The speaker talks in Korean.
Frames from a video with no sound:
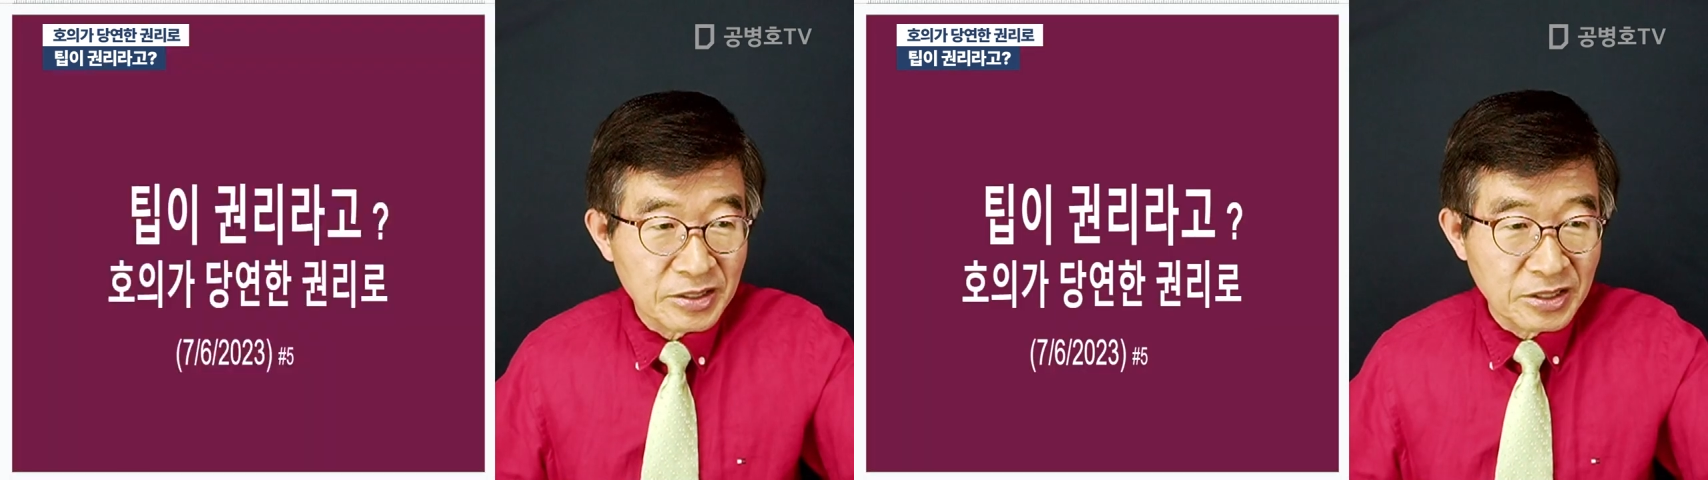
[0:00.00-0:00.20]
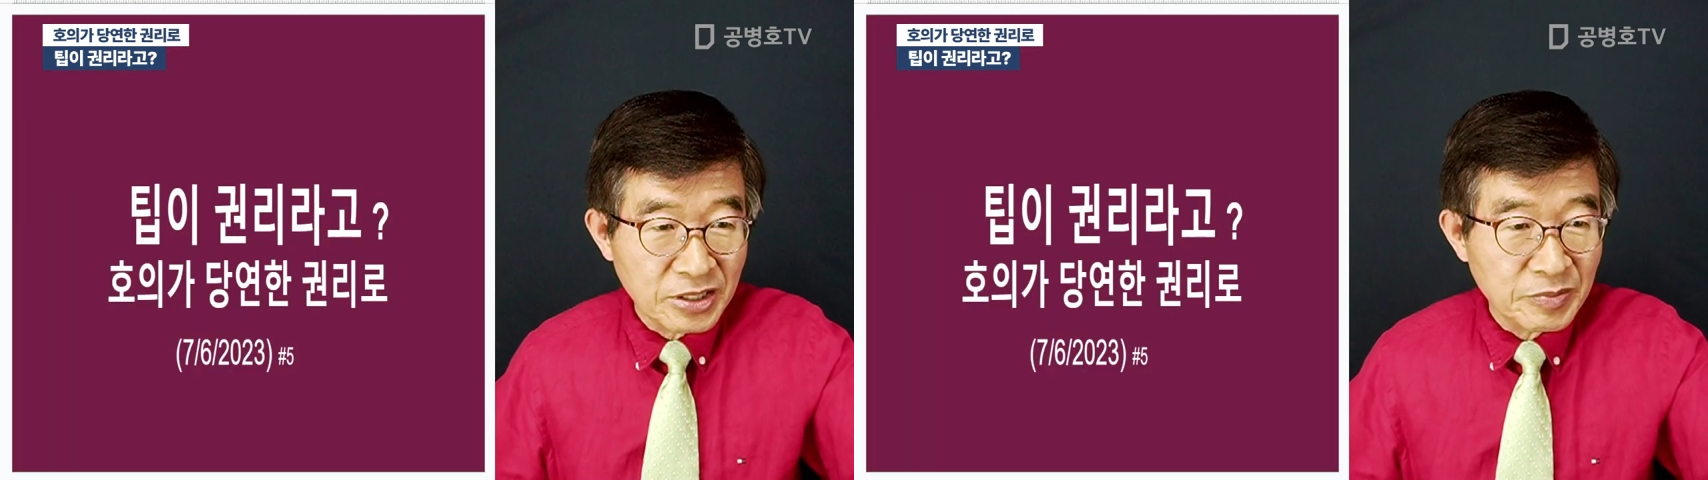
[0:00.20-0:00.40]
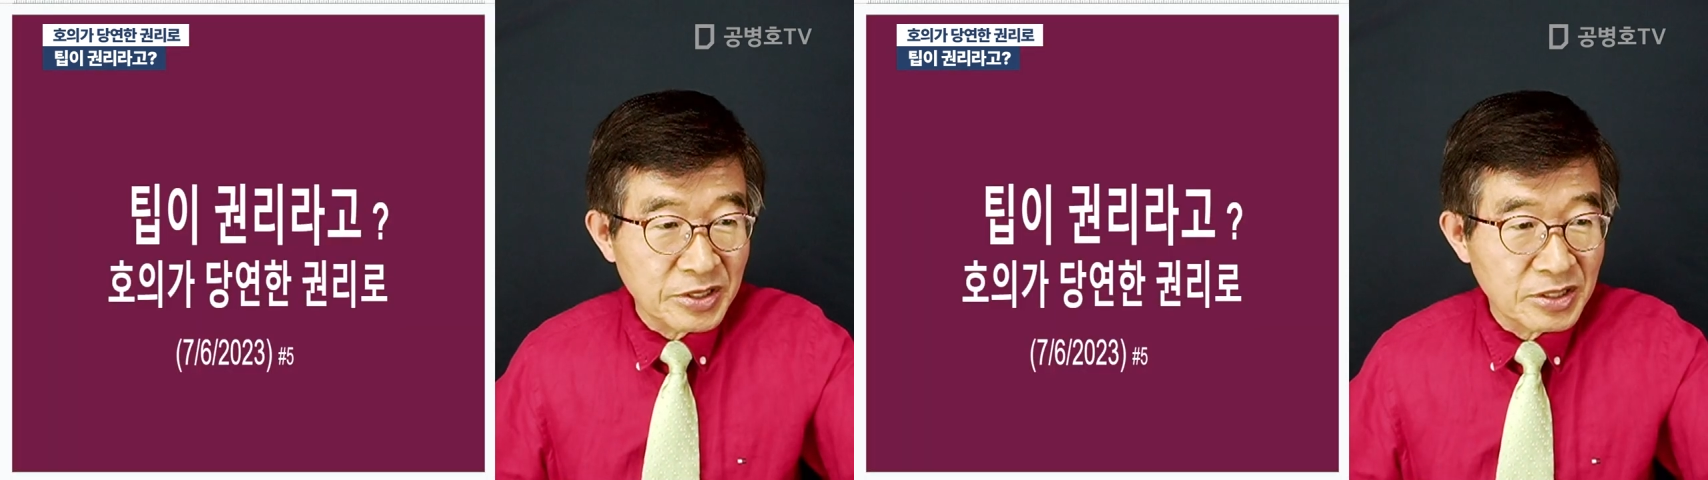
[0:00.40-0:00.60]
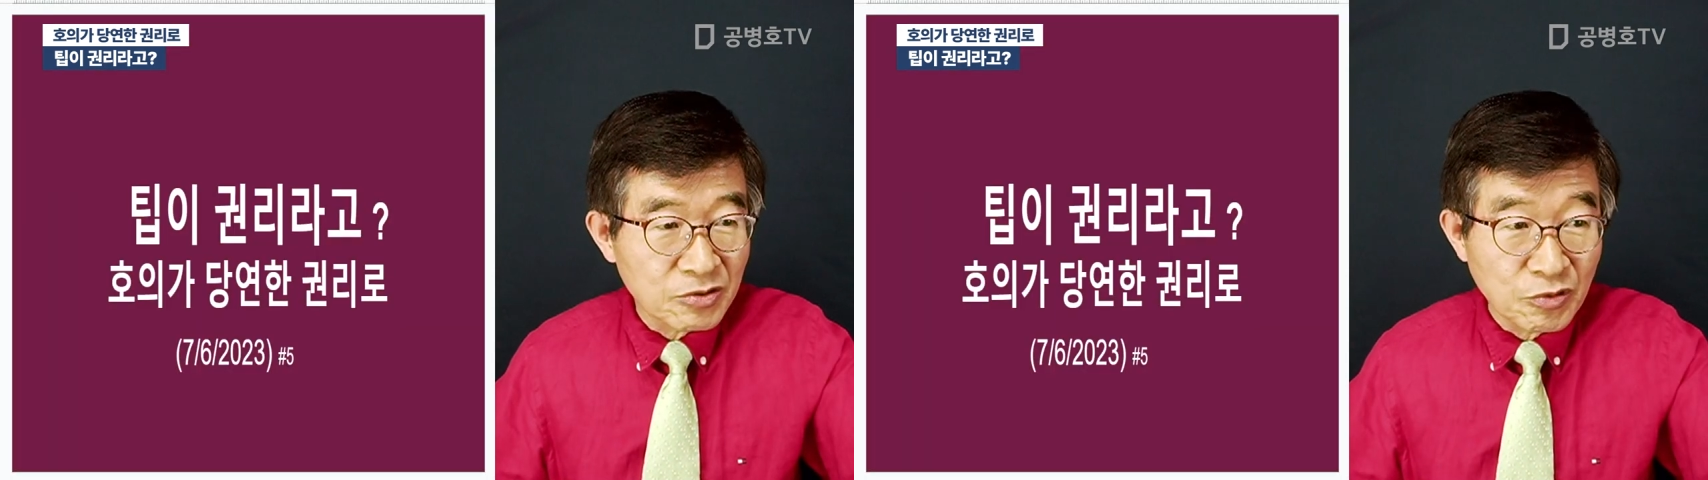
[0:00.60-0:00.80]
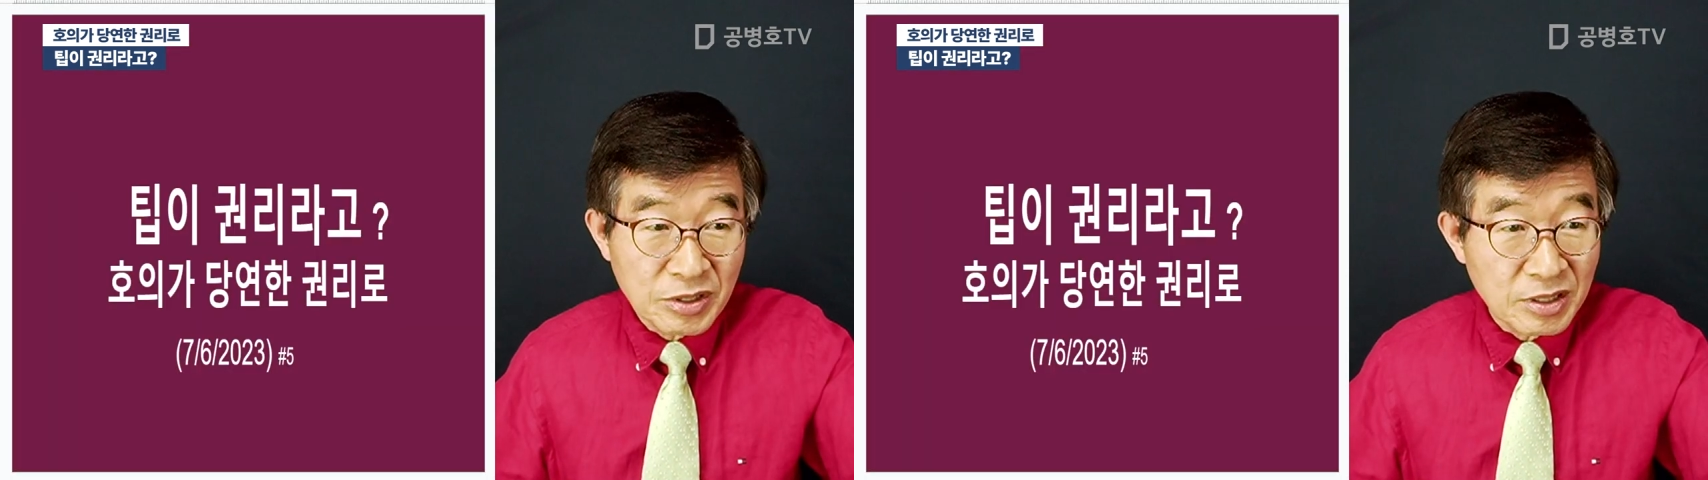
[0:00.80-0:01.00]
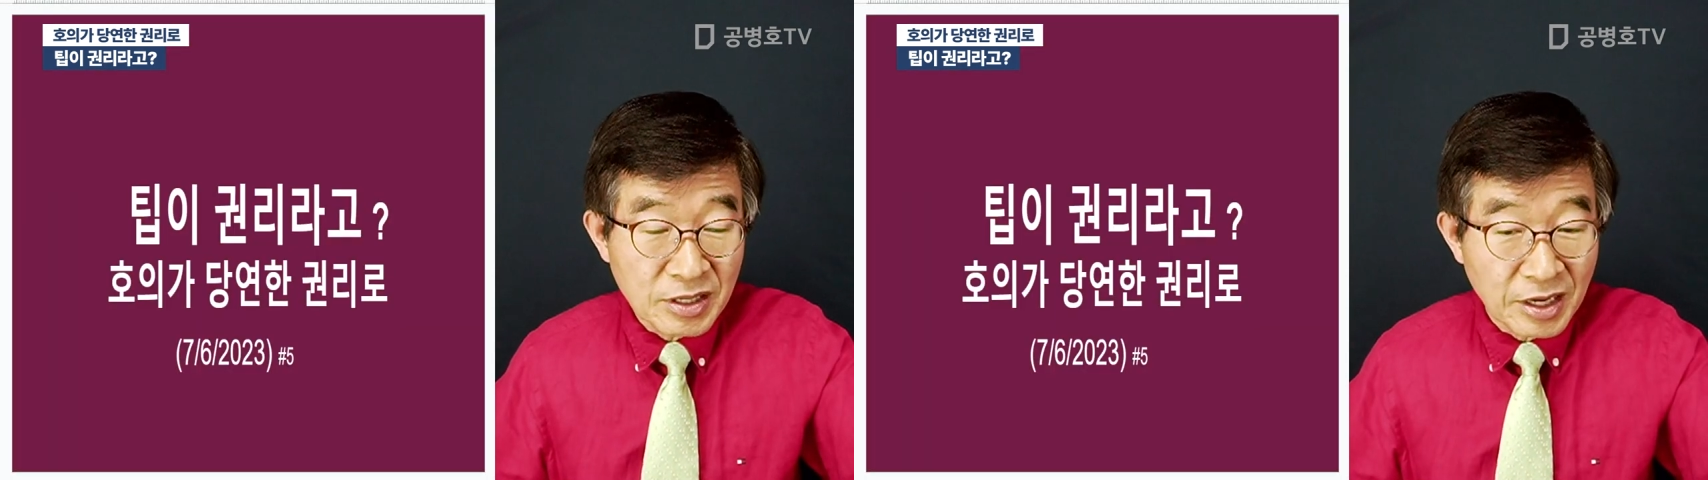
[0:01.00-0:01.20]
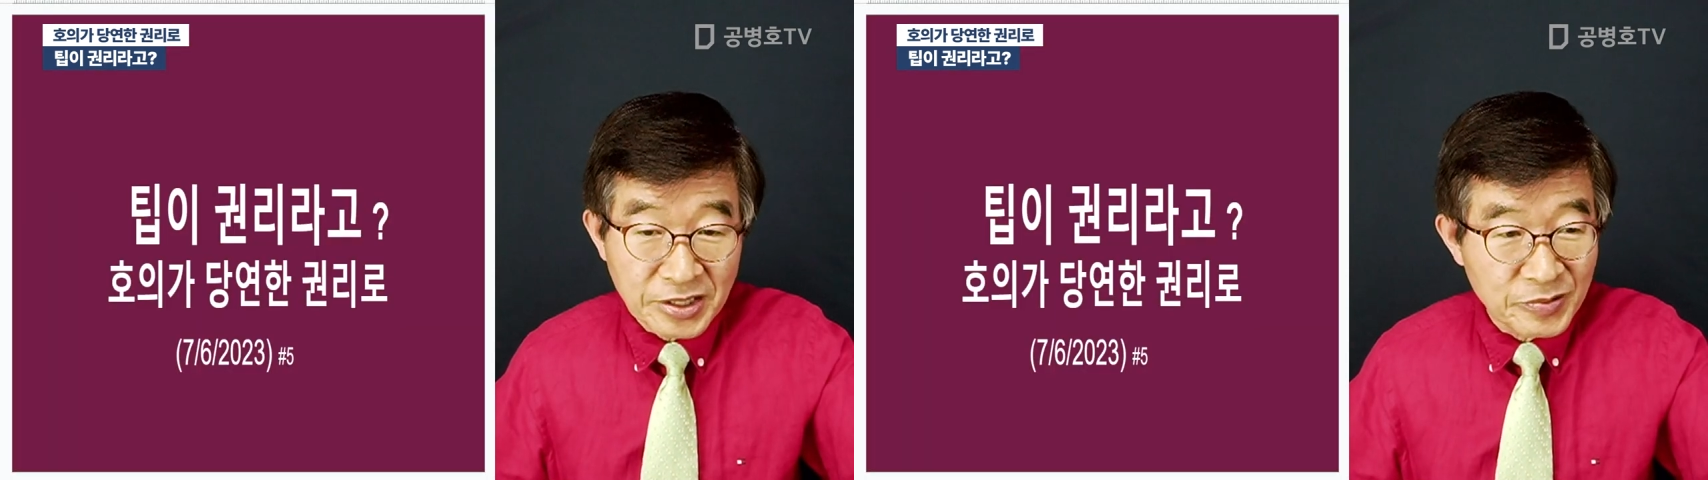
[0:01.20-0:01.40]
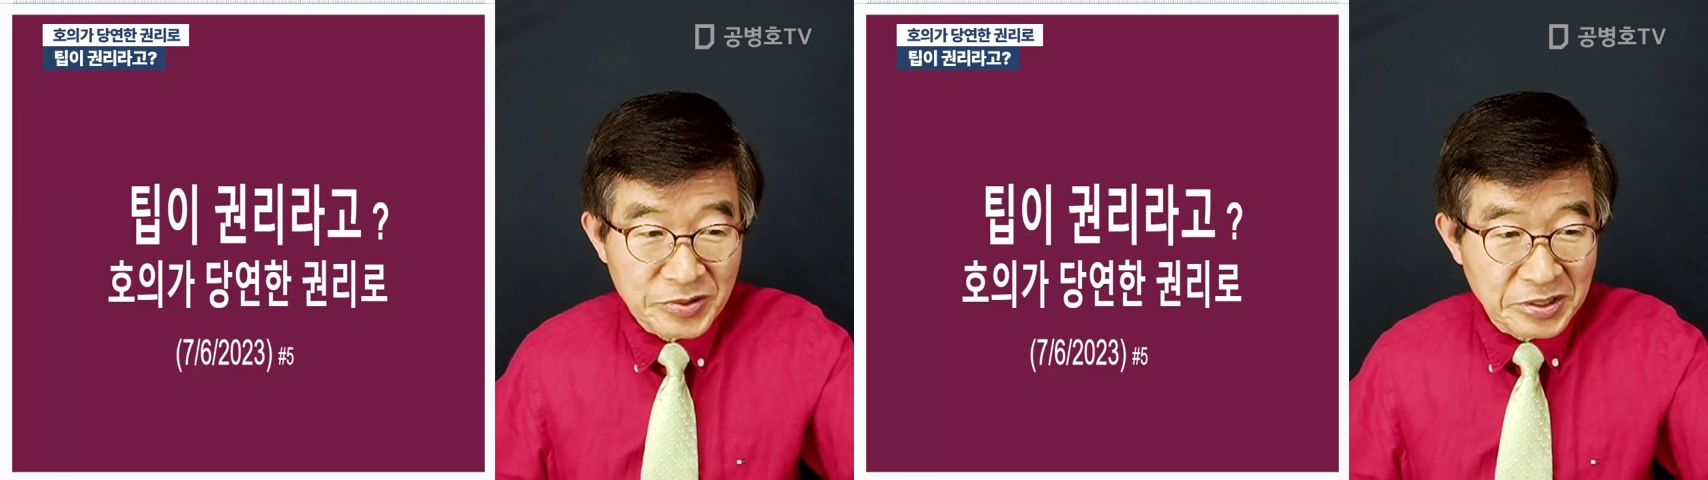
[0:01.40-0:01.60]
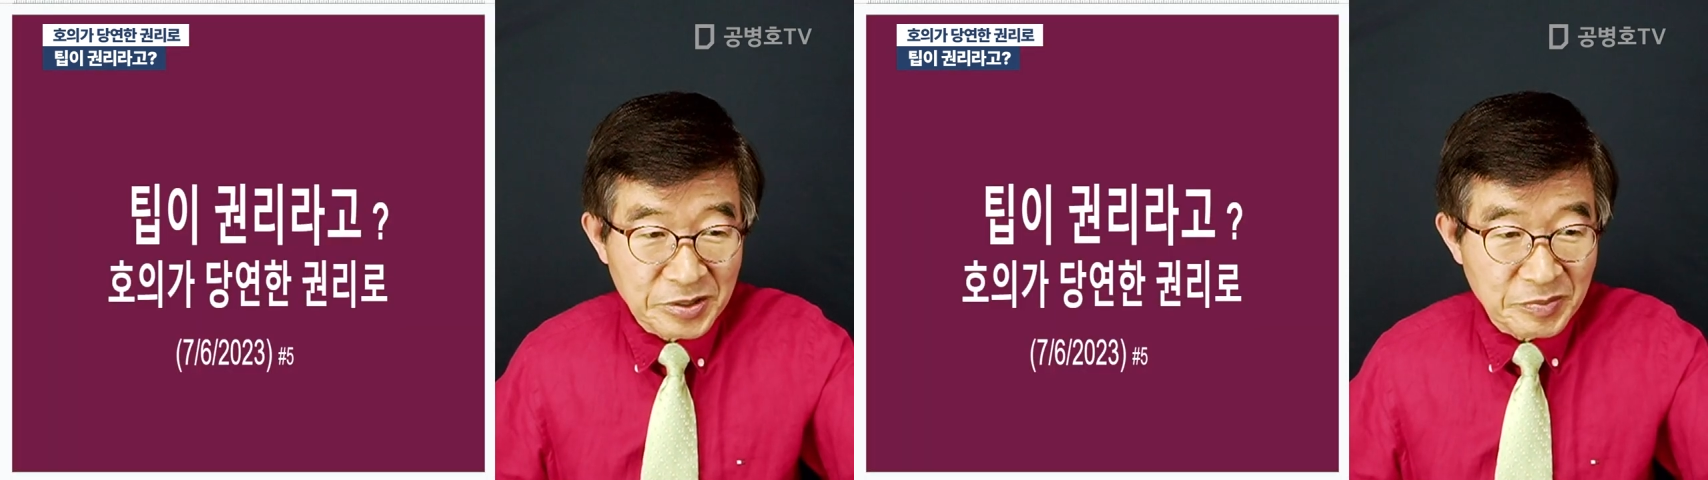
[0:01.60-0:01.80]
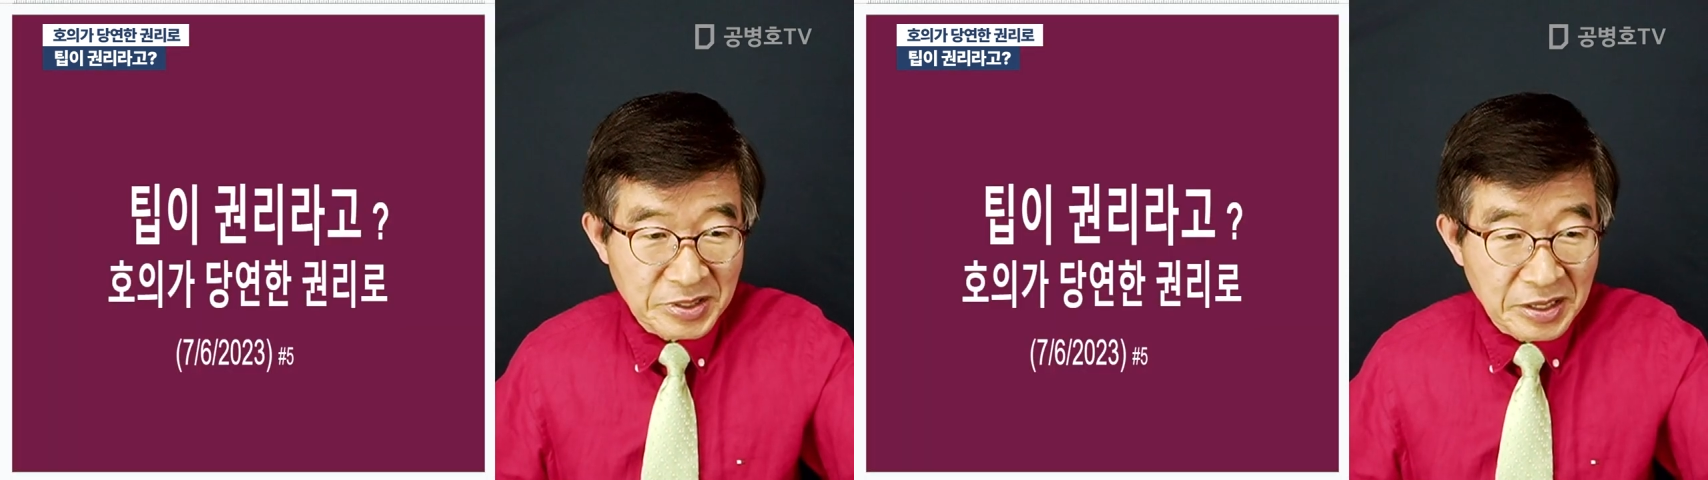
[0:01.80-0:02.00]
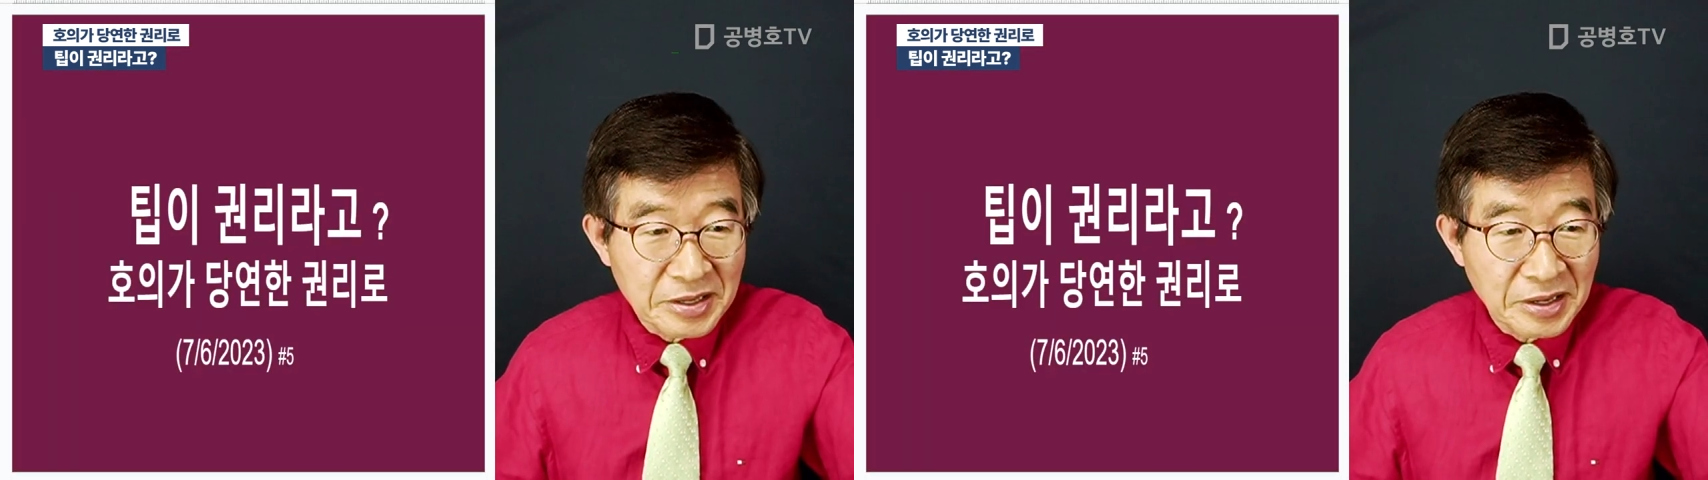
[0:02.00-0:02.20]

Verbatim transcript: TV 이제 권리가 돼버린 겁니다.